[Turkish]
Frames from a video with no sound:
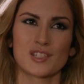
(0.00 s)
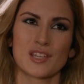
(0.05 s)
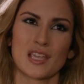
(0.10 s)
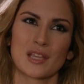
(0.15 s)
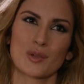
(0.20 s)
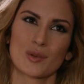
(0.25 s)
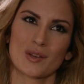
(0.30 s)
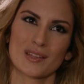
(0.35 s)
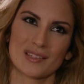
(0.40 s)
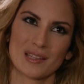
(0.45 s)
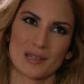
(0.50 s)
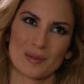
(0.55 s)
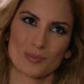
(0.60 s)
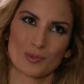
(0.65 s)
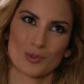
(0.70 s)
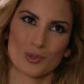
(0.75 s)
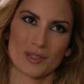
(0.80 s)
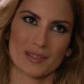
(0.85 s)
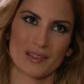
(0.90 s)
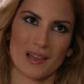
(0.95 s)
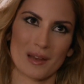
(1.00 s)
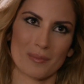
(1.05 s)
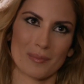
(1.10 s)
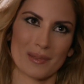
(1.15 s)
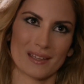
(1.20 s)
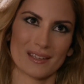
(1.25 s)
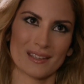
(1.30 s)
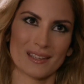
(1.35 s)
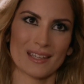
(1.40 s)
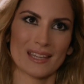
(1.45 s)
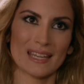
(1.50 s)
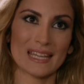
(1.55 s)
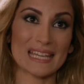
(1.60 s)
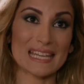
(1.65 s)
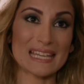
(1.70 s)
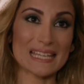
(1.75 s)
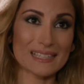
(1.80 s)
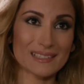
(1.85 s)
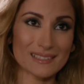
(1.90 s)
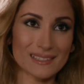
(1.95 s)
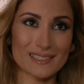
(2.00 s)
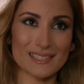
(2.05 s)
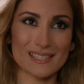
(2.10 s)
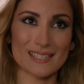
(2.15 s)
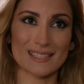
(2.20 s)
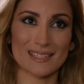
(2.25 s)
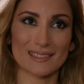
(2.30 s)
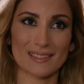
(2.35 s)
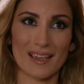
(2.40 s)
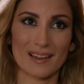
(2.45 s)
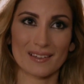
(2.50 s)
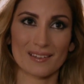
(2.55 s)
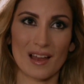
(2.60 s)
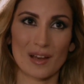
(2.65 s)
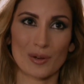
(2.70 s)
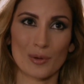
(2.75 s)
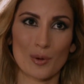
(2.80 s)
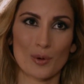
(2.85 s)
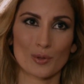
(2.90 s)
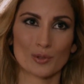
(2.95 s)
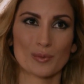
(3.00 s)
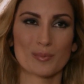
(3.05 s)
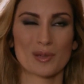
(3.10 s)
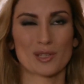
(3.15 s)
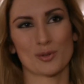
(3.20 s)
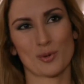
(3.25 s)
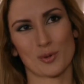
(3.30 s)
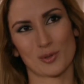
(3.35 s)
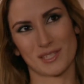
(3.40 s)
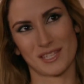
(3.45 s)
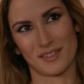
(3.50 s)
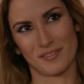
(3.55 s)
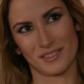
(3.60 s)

Teşekkür ederim Turaner Bey. İnanın sizi tekrar gördüğüme çok